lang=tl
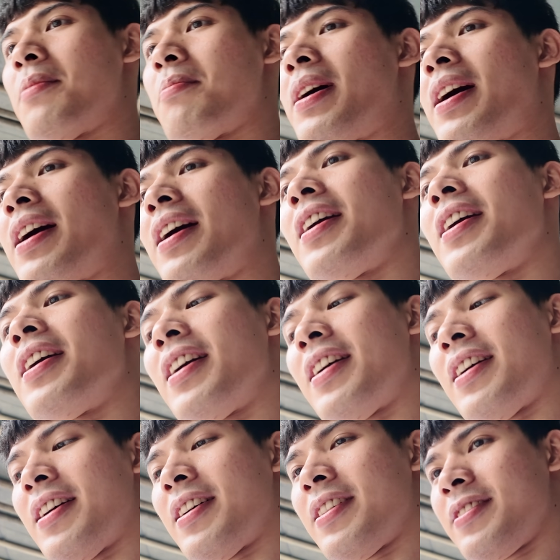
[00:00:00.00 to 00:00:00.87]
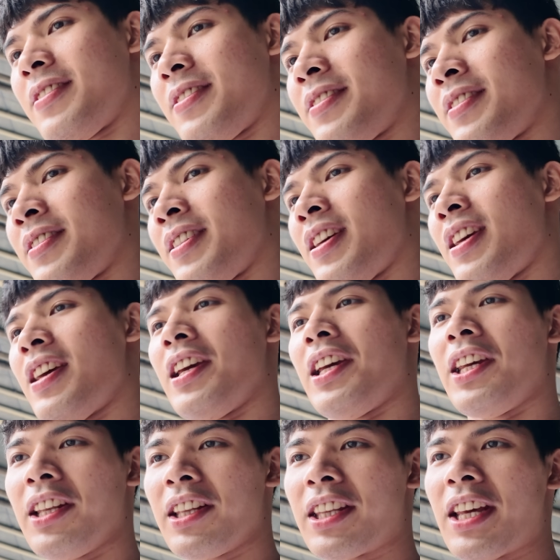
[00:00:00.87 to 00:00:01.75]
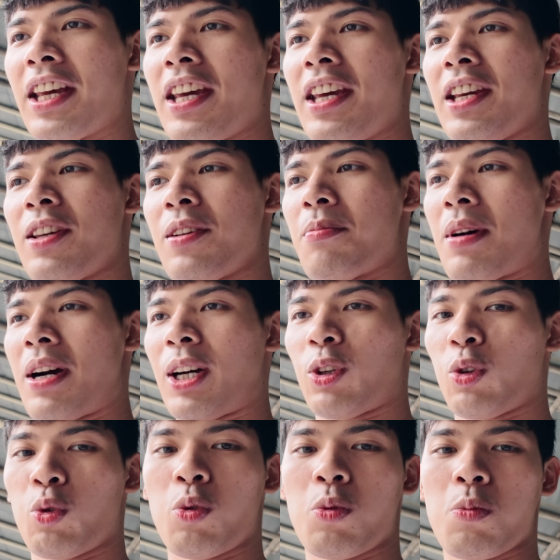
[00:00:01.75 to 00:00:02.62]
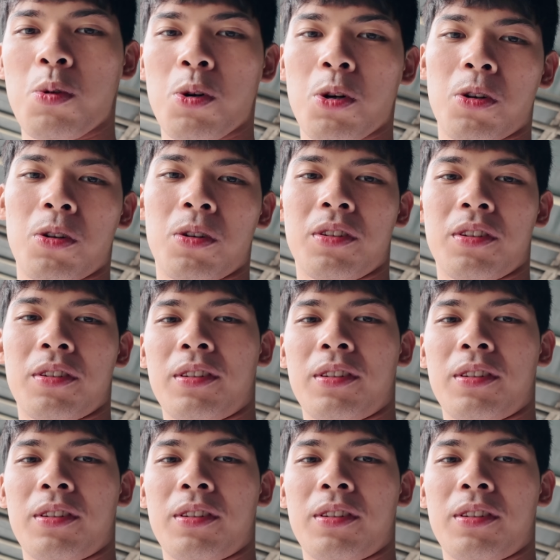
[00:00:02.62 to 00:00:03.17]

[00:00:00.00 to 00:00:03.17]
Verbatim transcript: ng mga intake, yung mga tubo,